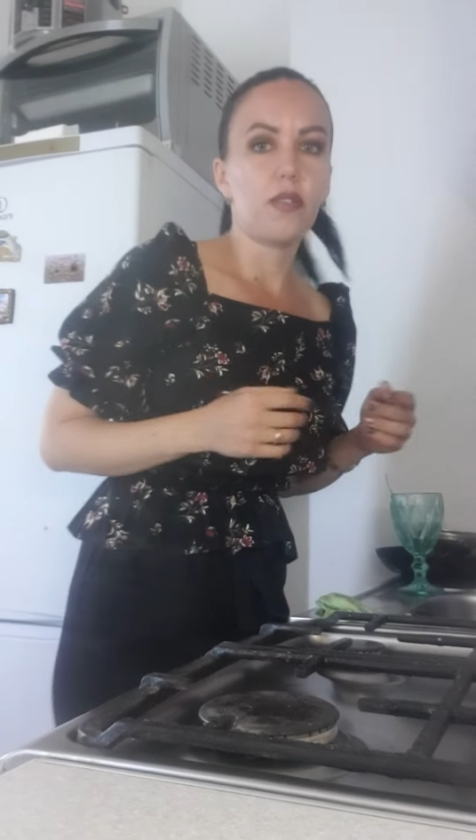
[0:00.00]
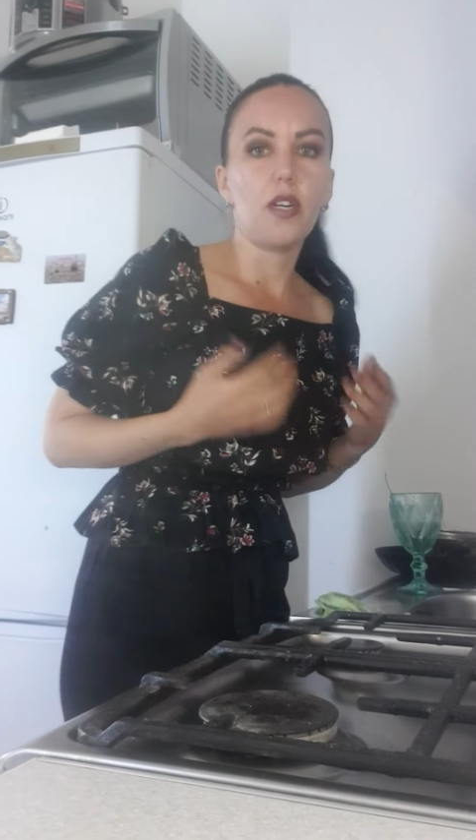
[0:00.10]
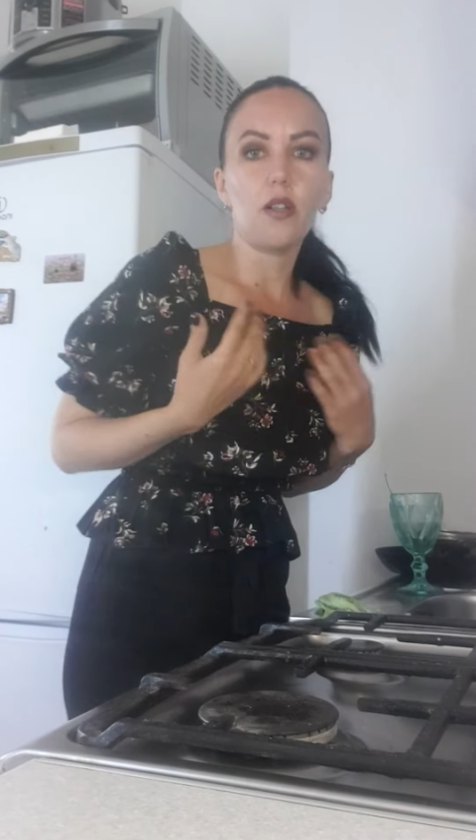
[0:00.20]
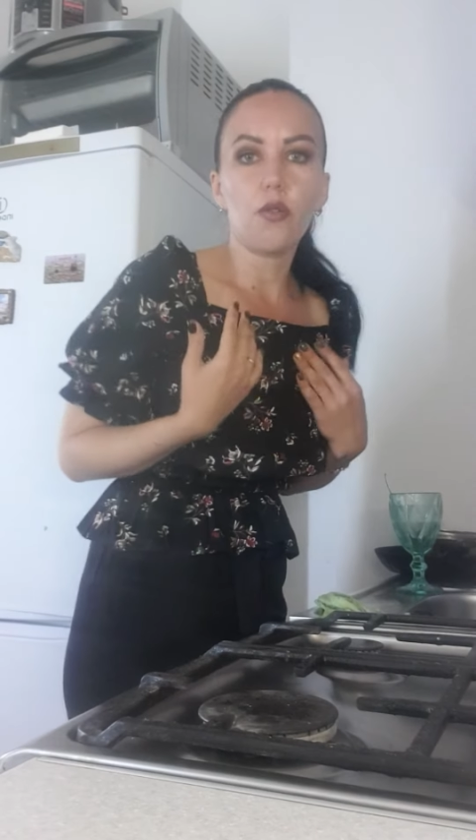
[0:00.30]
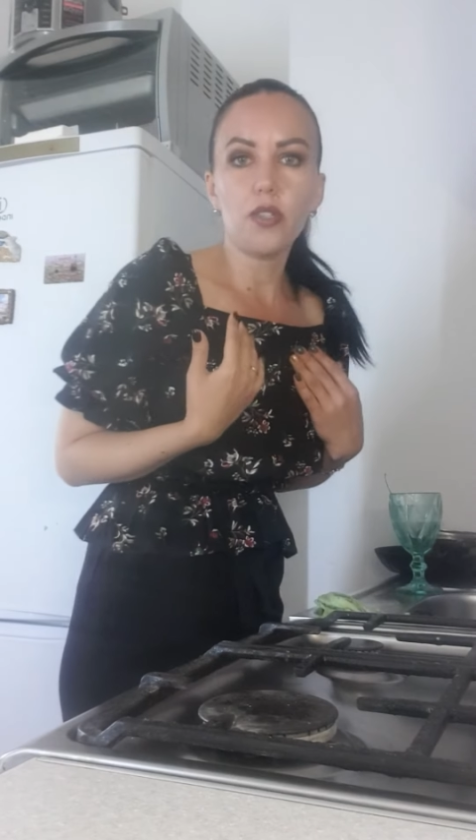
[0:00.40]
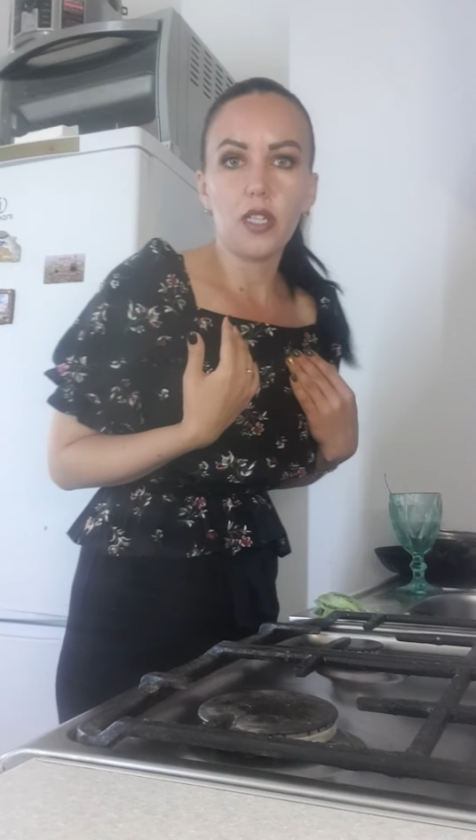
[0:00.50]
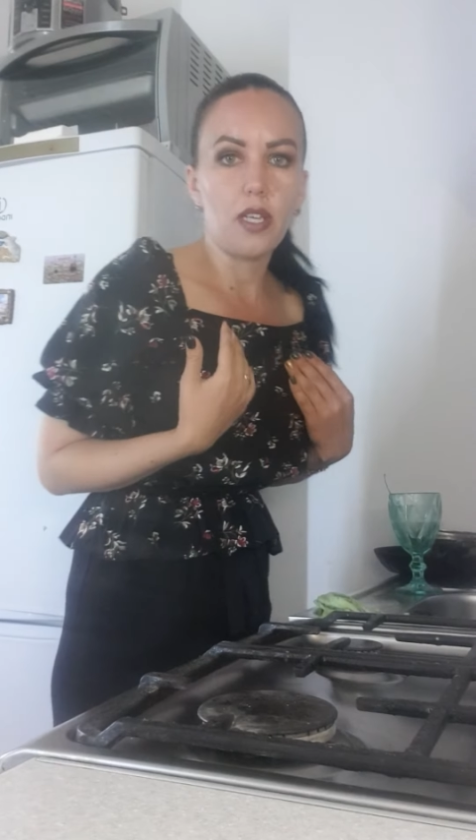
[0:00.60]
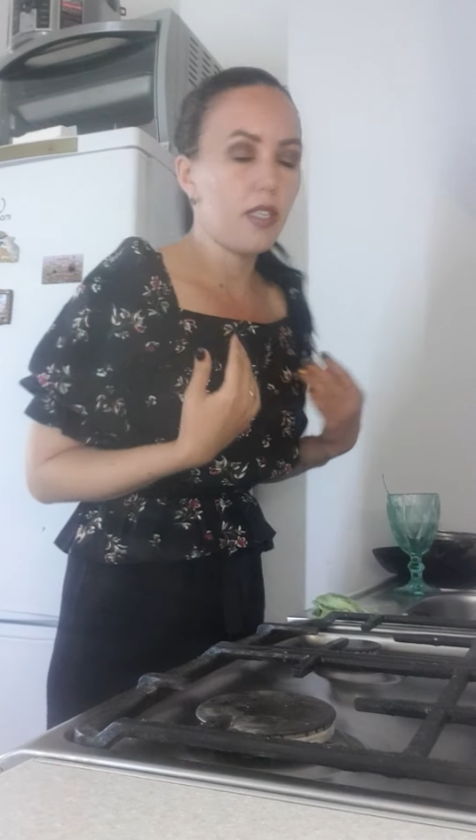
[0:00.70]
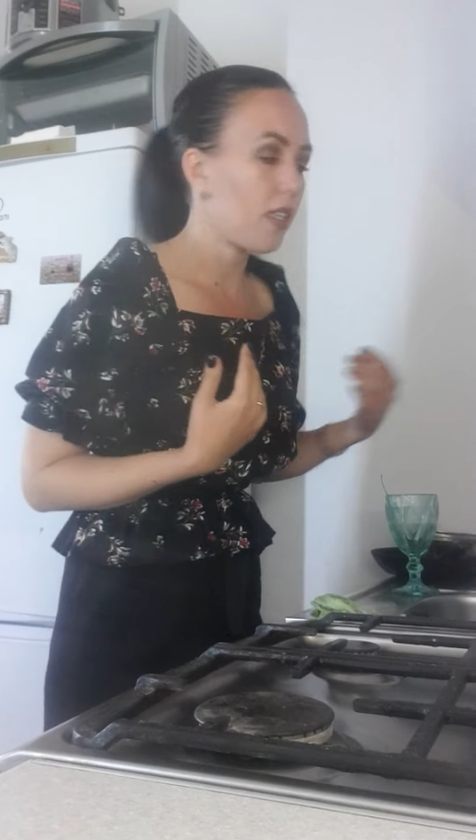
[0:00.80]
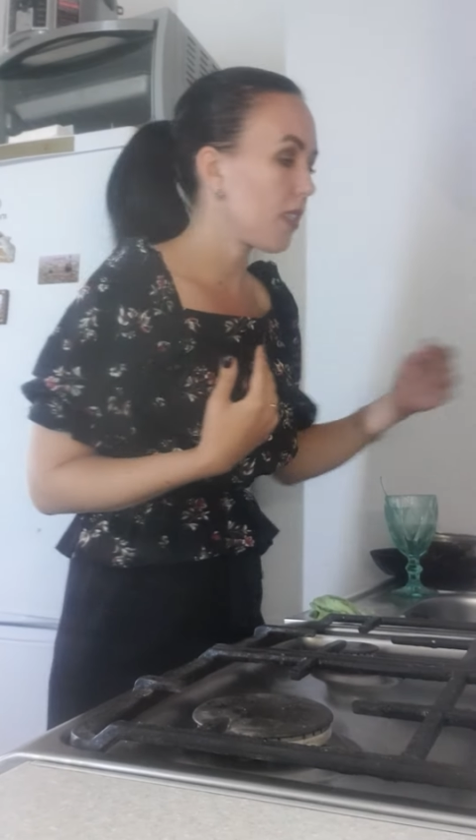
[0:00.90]

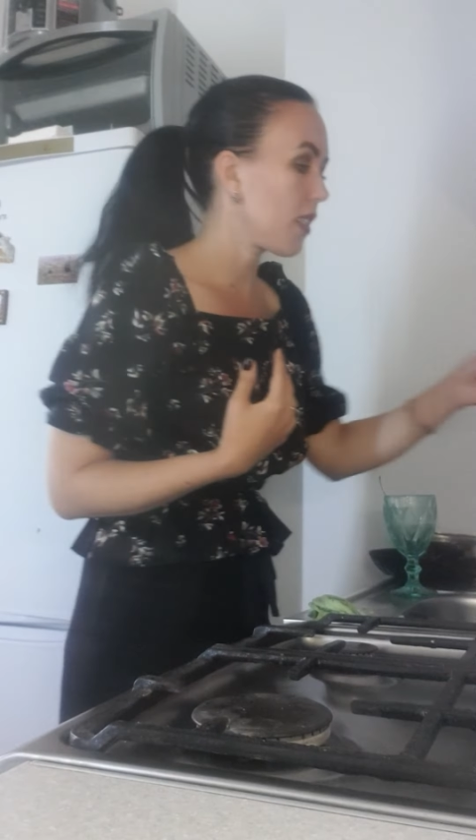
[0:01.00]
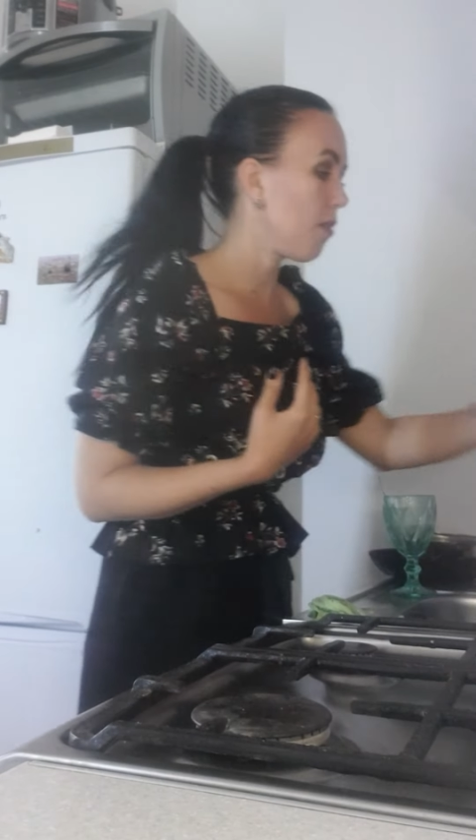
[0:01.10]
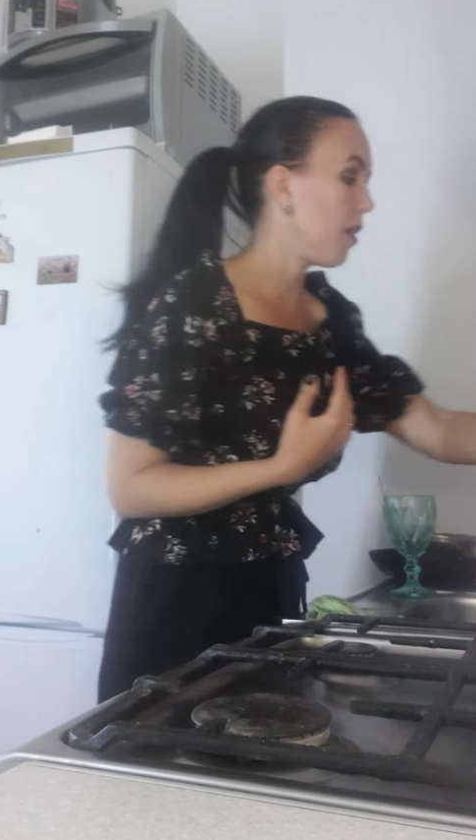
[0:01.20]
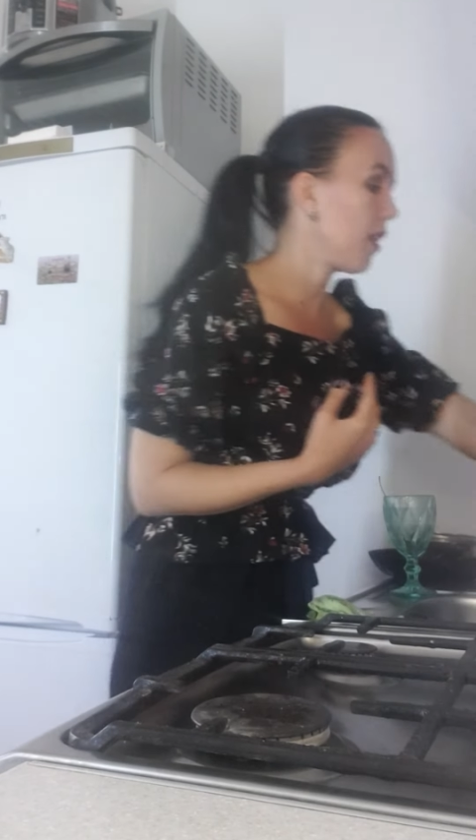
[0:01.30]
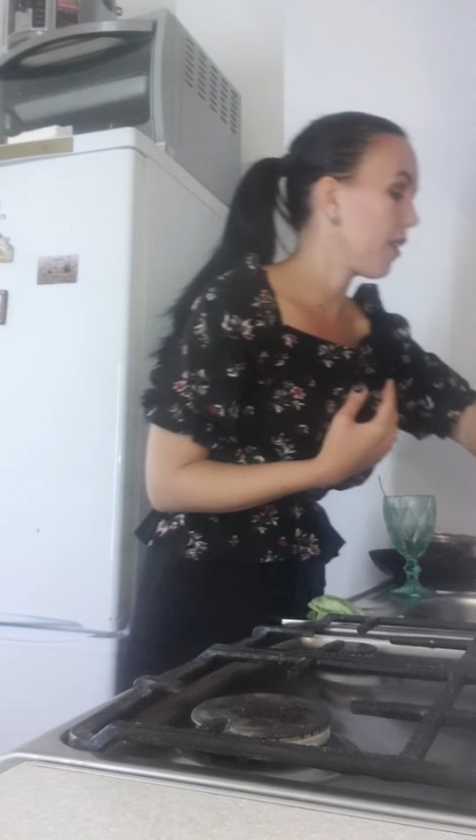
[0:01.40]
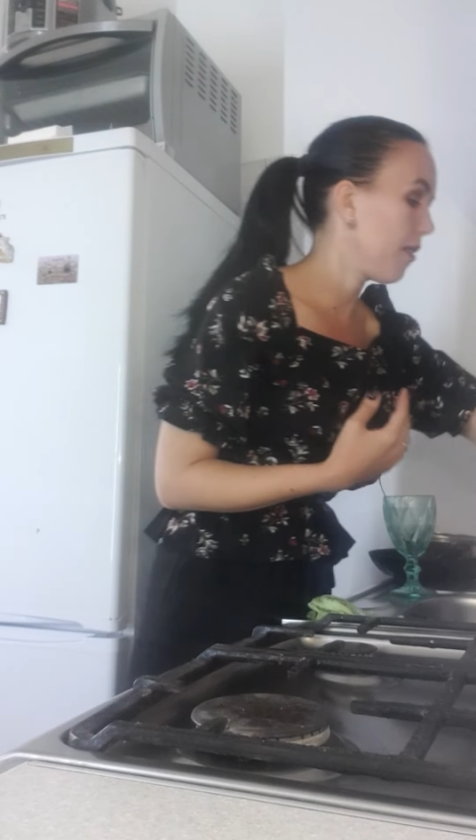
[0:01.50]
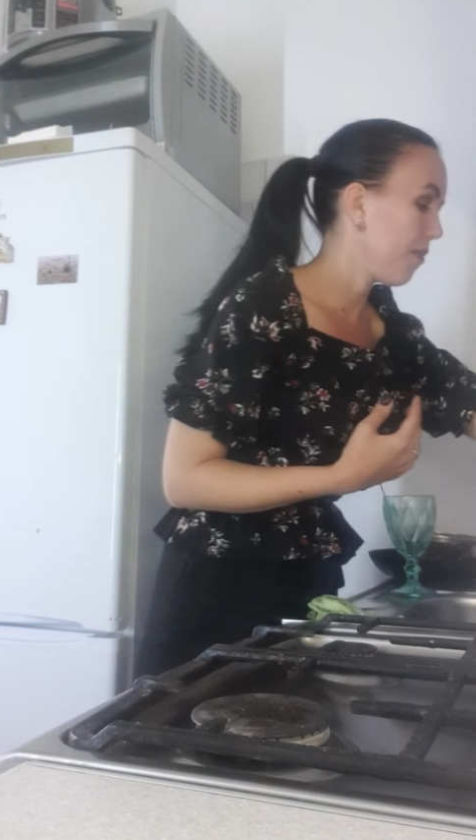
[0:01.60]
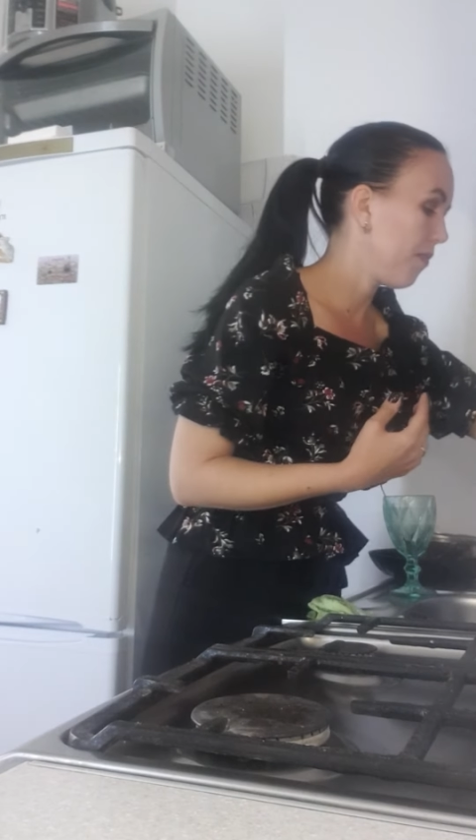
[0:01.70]
голодная, как собака.